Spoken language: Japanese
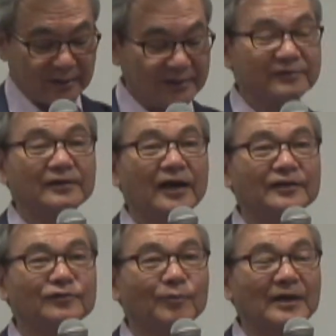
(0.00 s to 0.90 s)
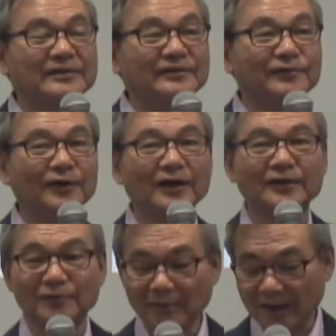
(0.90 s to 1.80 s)
イスラエルの祭りの
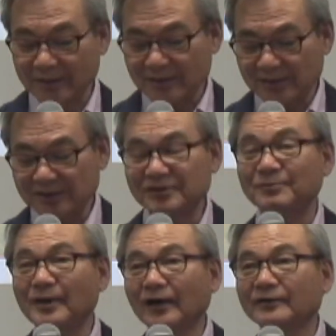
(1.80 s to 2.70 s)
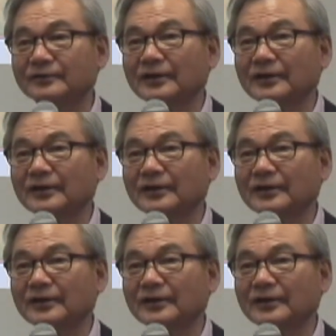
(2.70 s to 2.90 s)
中では一番